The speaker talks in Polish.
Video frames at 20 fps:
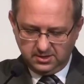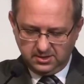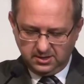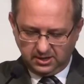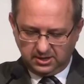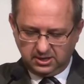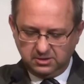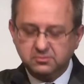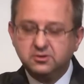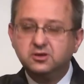
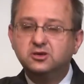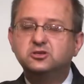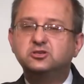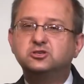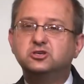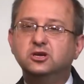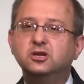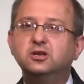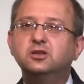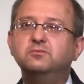jakimi
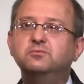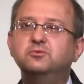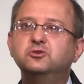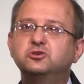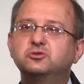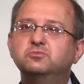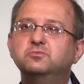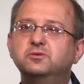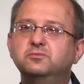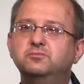
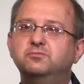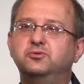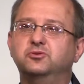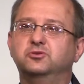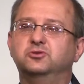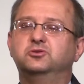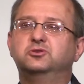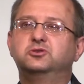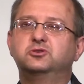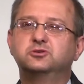chcielibyśmy
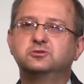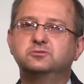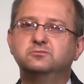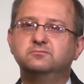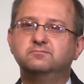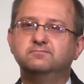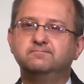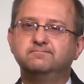być,